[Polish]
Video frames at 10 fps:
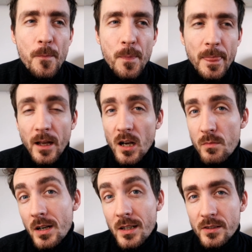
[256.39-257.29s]
mm, taka
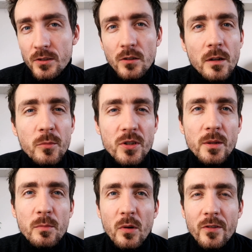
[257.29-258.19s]
magazynowa
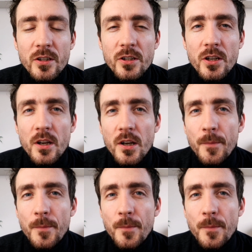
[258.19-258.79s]
można by powiedzieć.